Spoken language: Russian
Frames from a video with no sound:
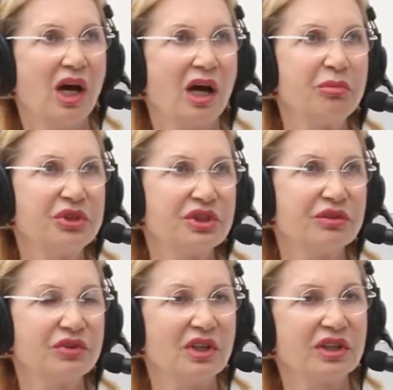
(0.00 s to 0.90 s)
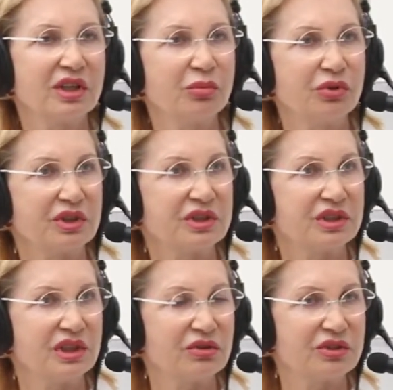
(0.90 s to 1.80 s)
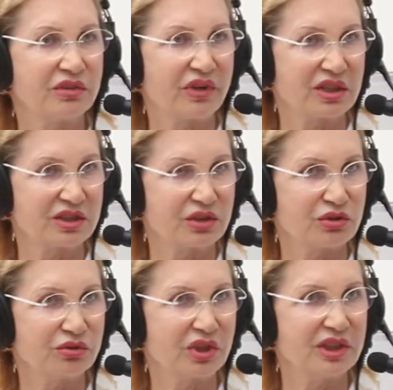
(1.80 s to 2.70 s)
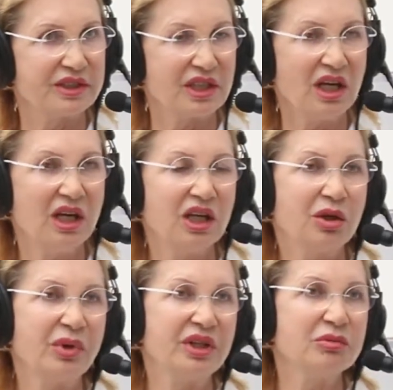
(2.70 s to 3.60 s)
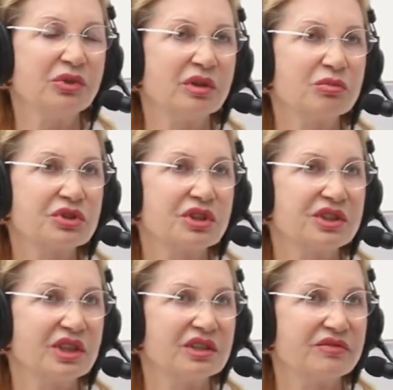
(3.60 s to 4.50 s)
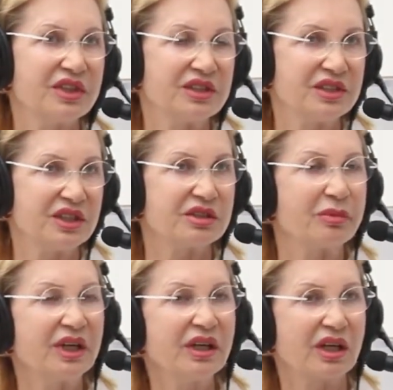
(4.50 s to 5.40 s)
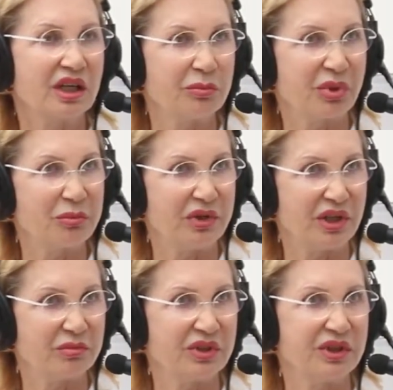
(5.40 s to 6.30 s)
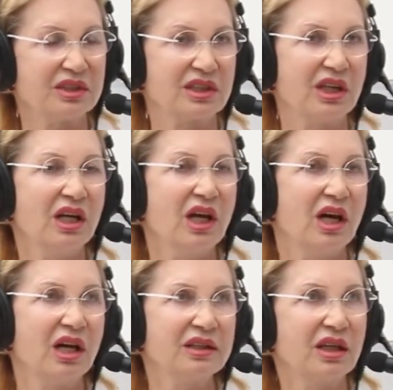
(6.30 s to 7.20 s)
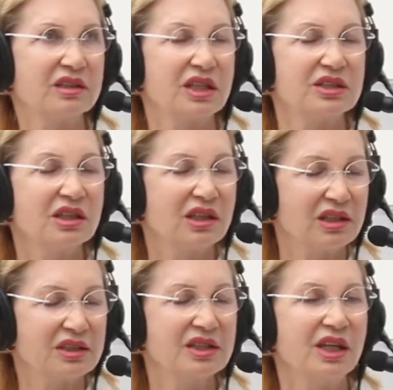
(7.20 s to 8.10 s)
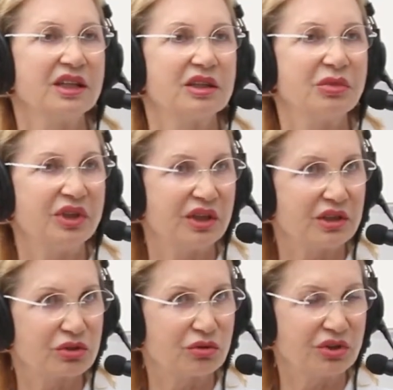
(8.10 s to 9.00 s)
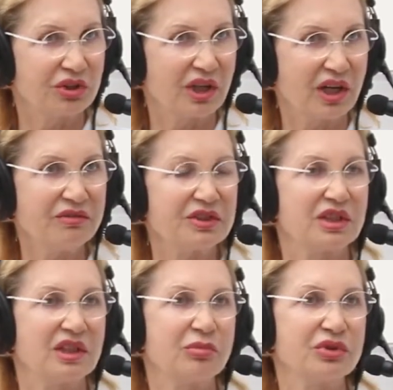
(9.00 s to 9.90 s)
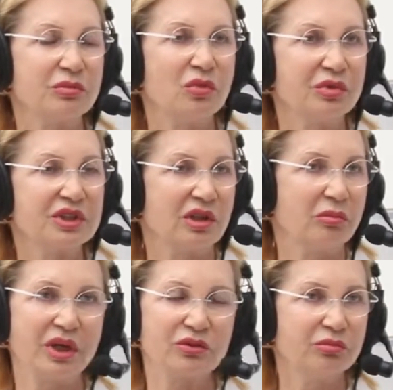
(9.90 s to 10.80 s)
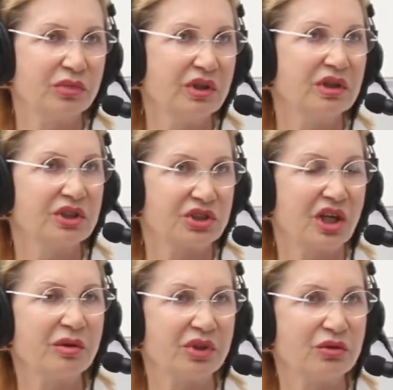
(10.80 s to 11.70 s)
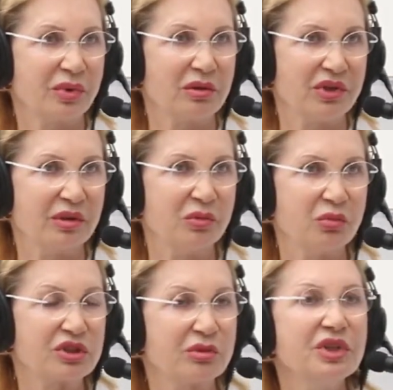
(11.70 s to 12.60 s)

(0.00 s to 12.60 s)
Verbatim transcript: Обычно филлеры и ботоксы делаются в разных зонах лица, и поэтому это можно сделать в один день, смотря какая проблема. Если она зациклилась на этом, и ей это что-то не нравится, допустим, область лба, то мы решаем эту проблему больше.